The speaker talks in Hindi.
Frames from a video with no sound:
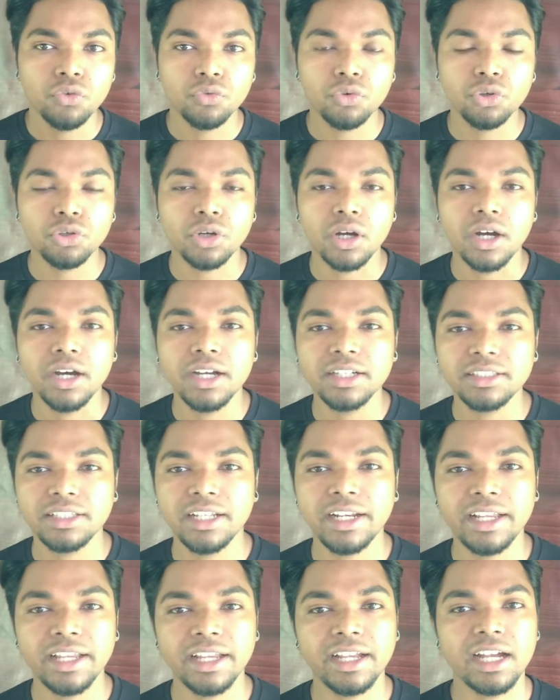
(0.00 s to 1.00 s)
वो हर
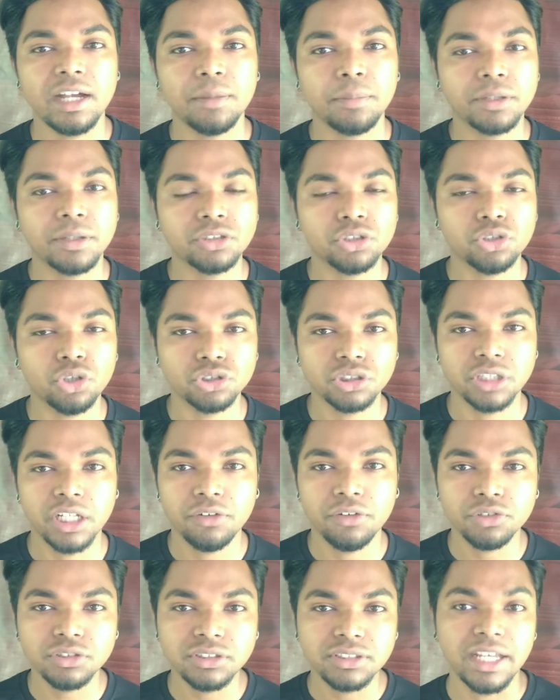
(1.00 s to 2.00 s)
तरीके का आपका जो टॉर्चर
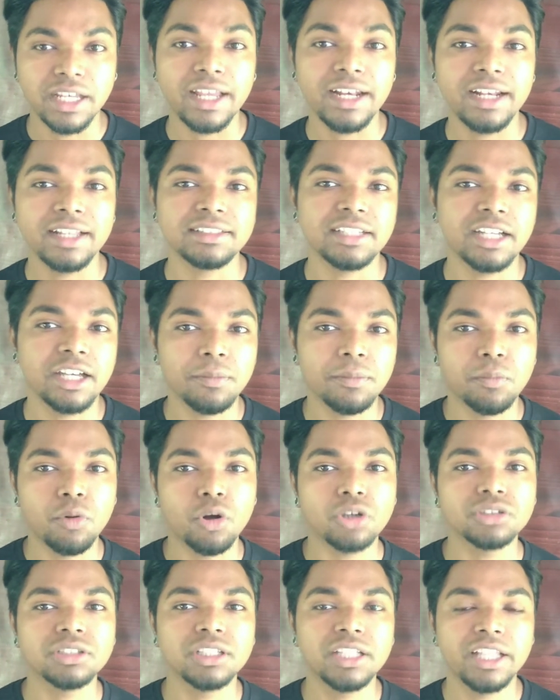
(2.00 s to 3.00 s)
है वो सह लेता है
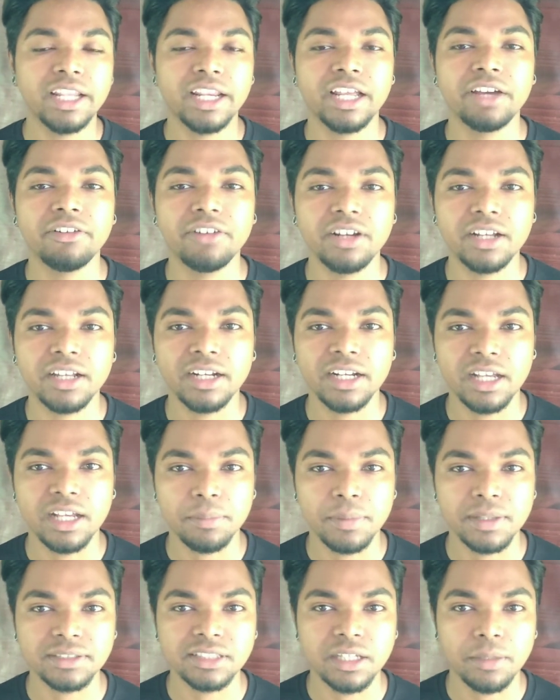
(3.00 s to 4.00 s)
बहुत जल्दी रिकवर करके
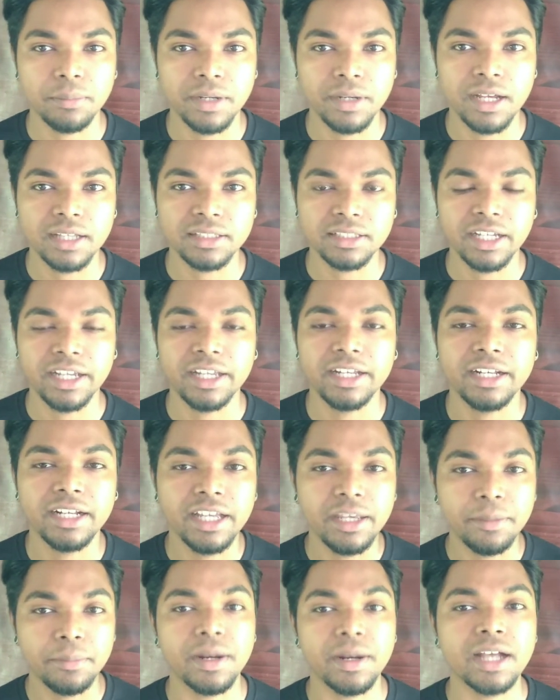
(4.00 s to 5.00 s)
आपके सामने आता है
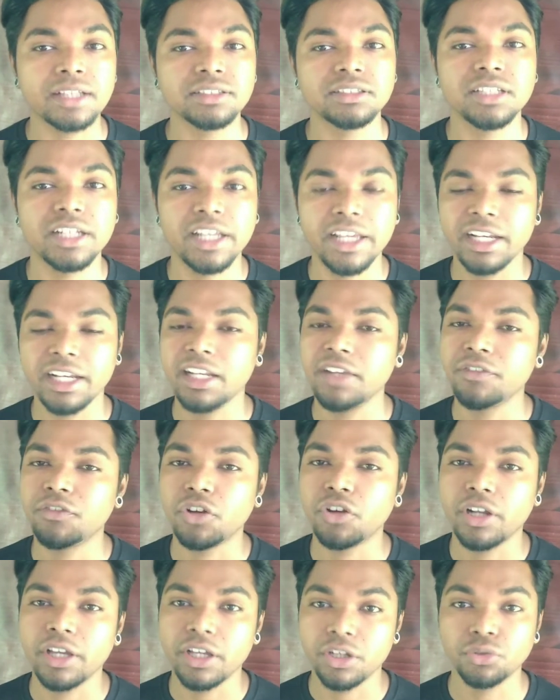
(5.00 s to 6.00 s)
नए ब्रांच नए लीफ
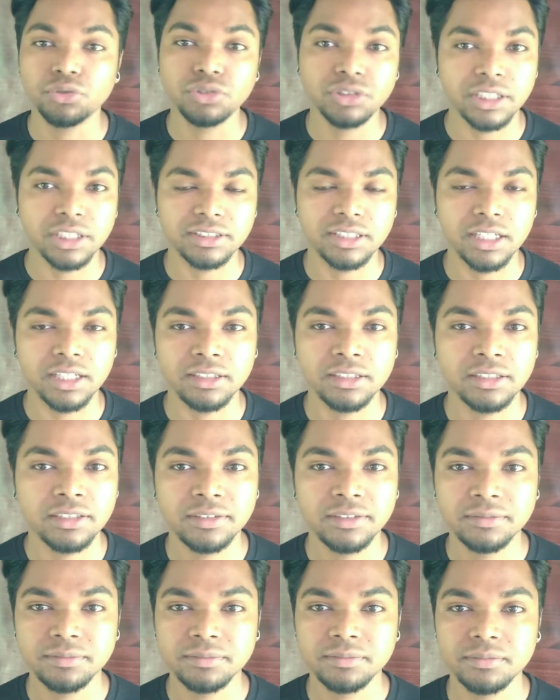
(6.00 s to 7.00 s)
और नए रूट्स के साथ
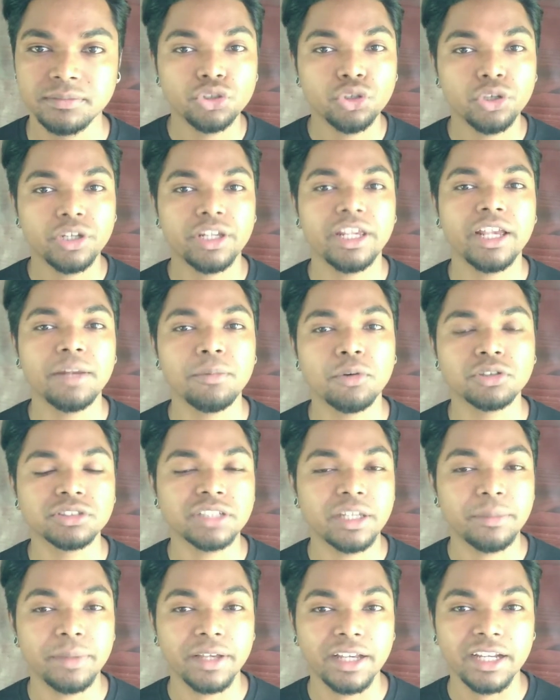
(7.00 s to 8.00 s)
जो कि एक
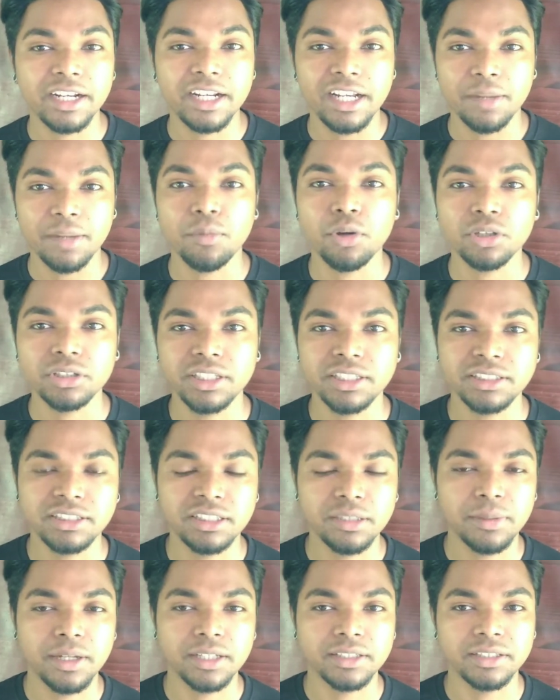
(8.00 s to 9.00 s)
बॉन्जाई मेकर के लिए बहुत ही
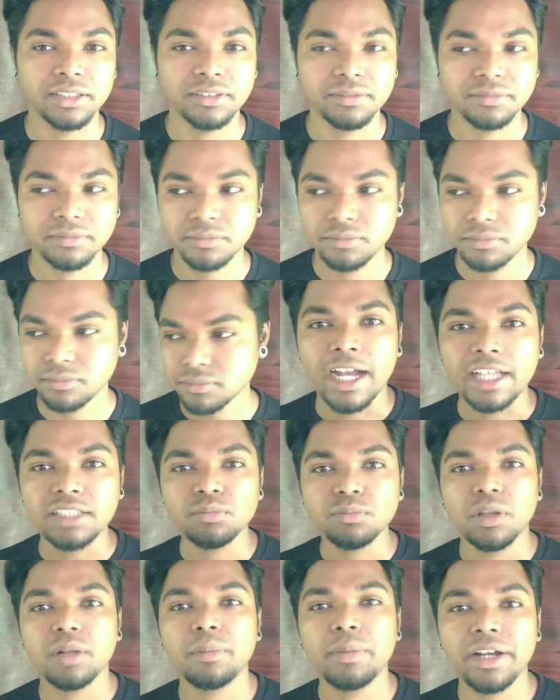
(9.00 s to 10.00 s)
अच्छी बात है गाइज
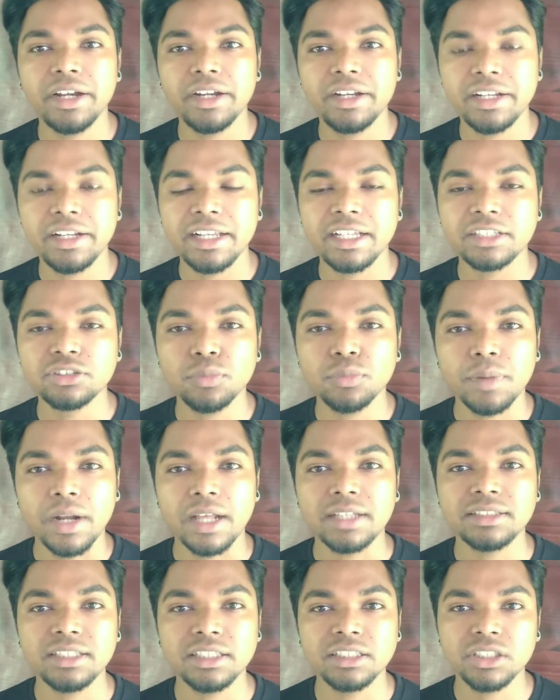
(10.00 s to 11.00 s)
मलबेरी ट्री के जो
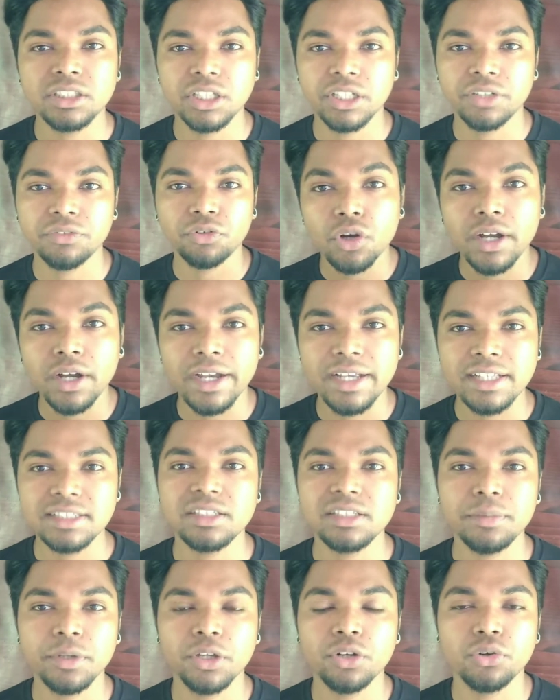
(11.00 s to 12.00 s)
ब्रांचेज है वो कहीं
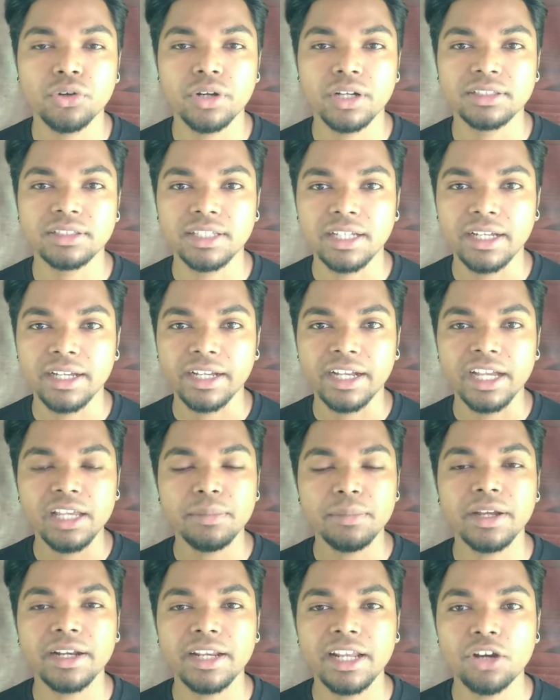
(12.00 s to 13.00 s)
से भी ग्रो करता है कई
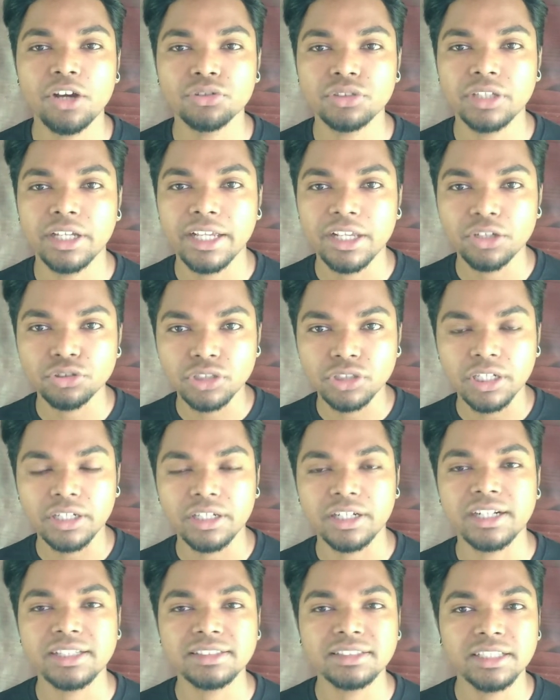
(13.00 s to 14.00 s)
बार क्या होता है कि उसके
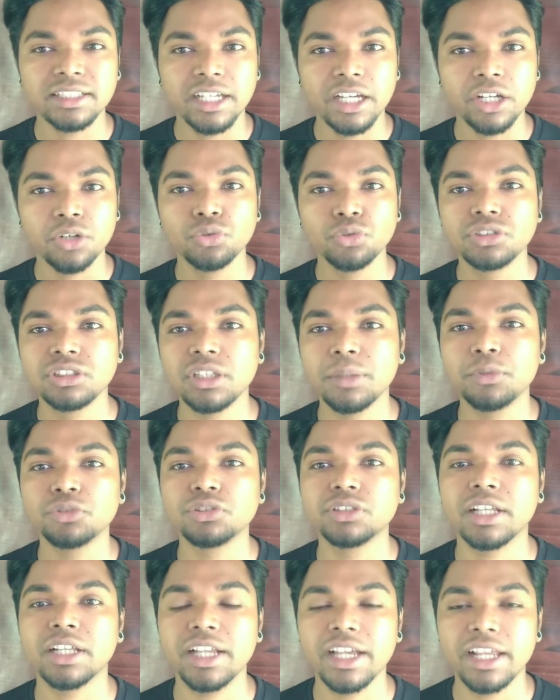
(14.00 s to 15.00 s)
ट्रंक से या रूट से भी
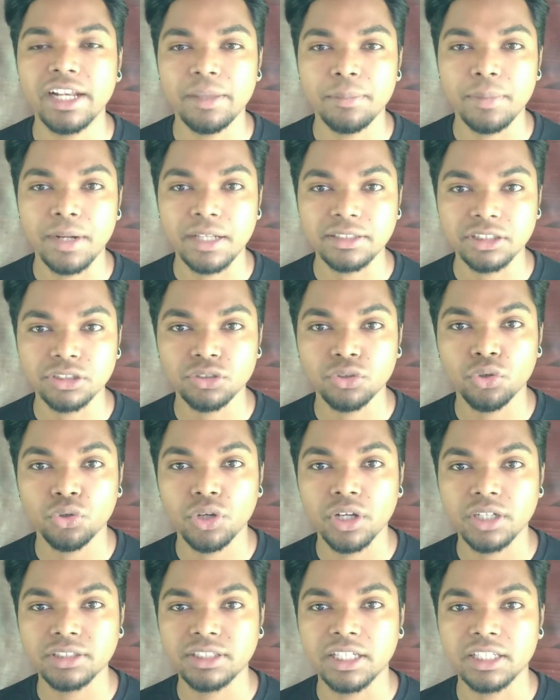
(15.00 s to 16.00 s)
उसके नए नए ब्रांचेस ग्रो
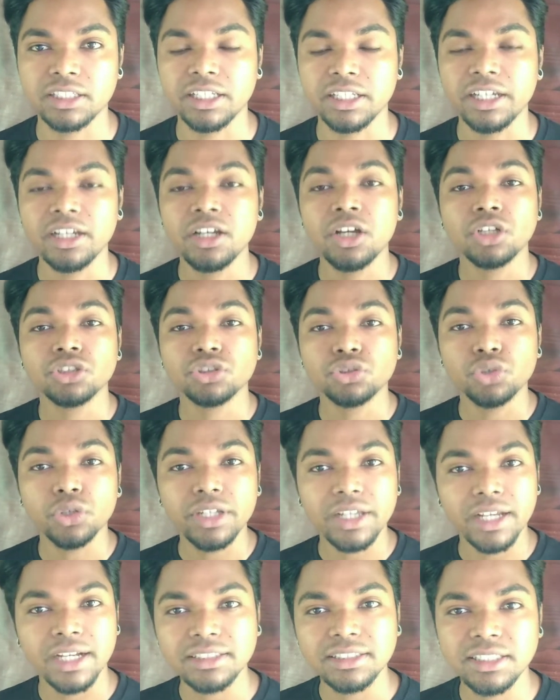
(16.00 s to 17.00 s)
कर जाते हैं जो
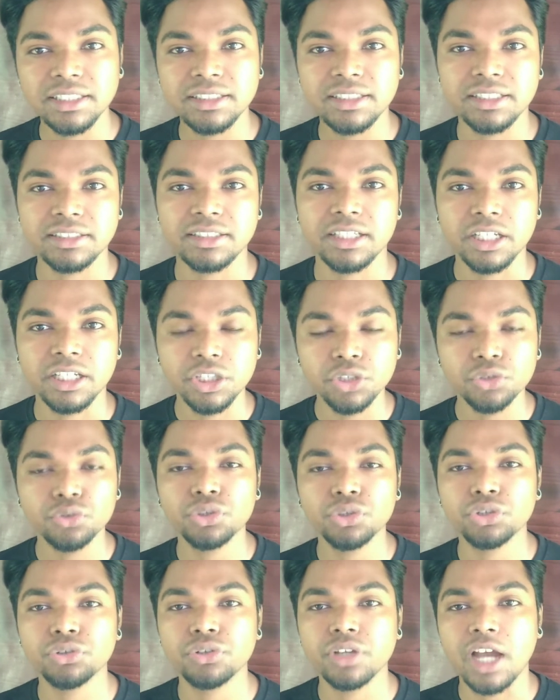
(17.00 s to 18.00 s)
कि अच्छी चीज़ है क्यों
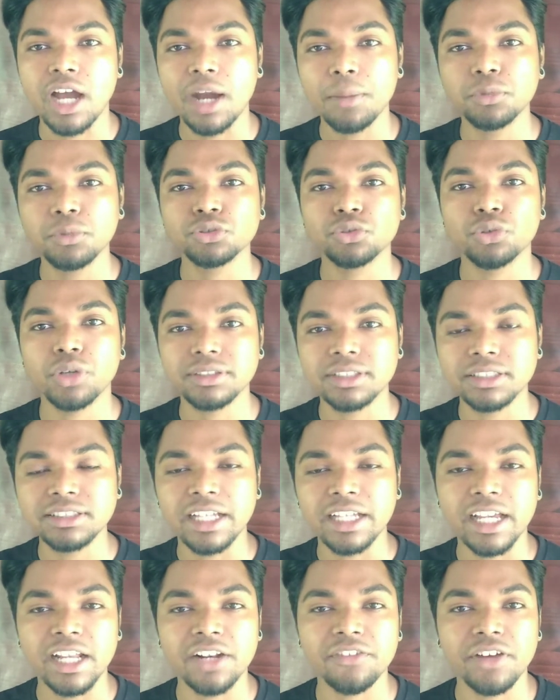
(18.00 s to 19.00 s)
क्योंकि आप उसको एज अ
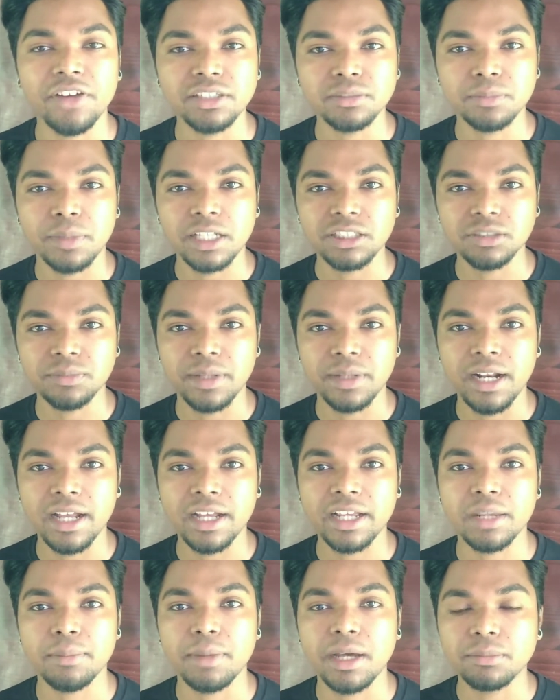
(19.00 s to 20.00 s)
सेक्रीफाइस ब्रांच बना
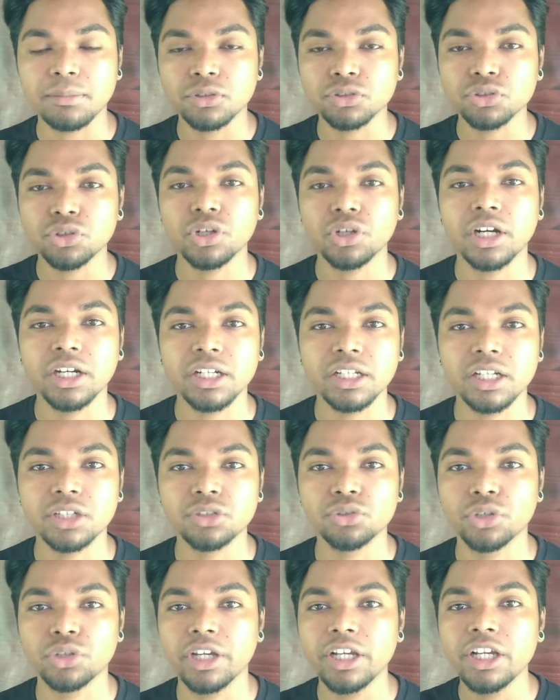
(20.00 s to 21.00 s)
के बाद में उसको कट कर
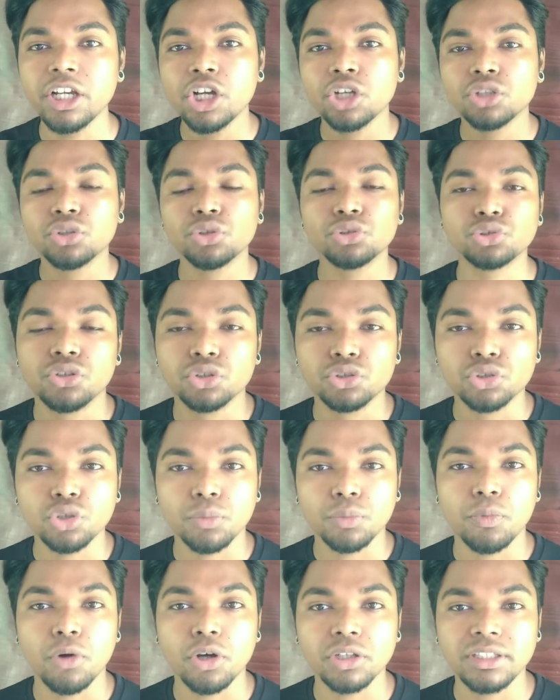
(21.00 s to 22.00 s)
दोगे तो
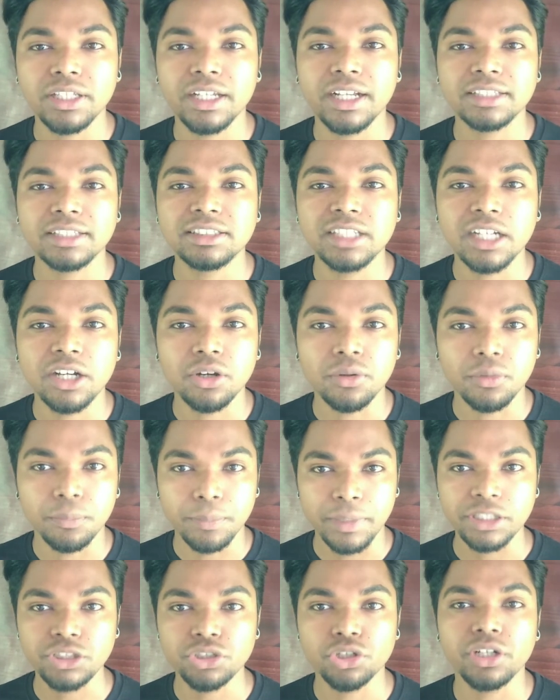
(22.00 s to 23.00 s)
उसको बहुत ही एक अच्छा
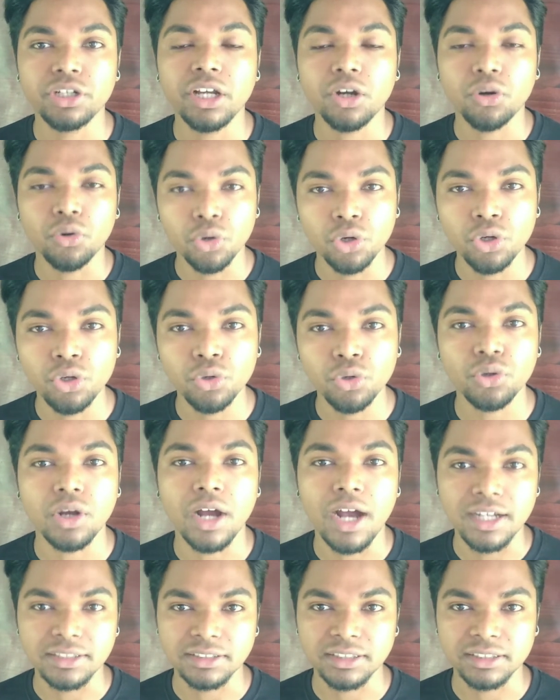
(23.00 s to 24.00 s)
मेच्योर या ओल्ड लुक
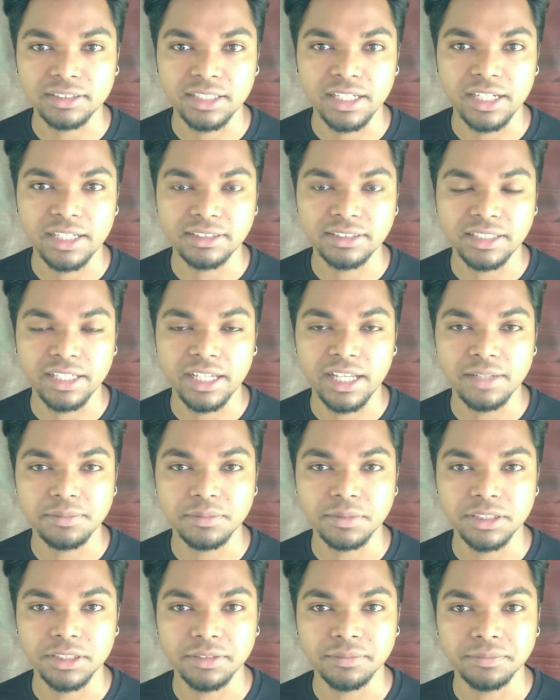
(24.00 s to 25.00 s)
आ सकता है इसके हेल्प
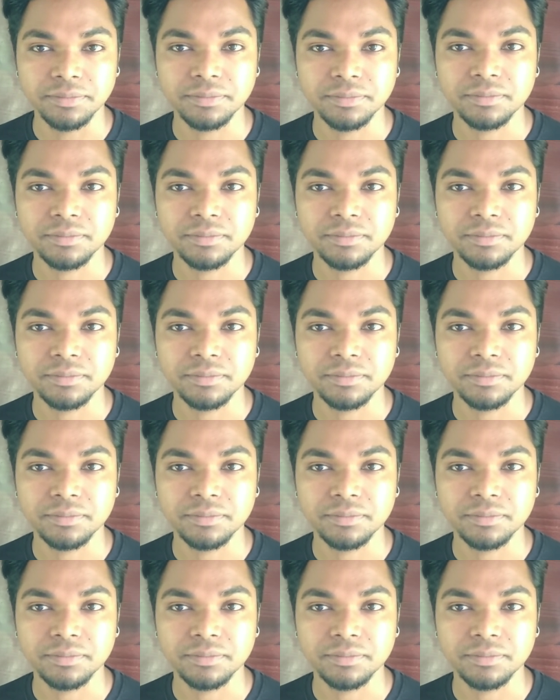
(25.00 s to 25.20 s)
से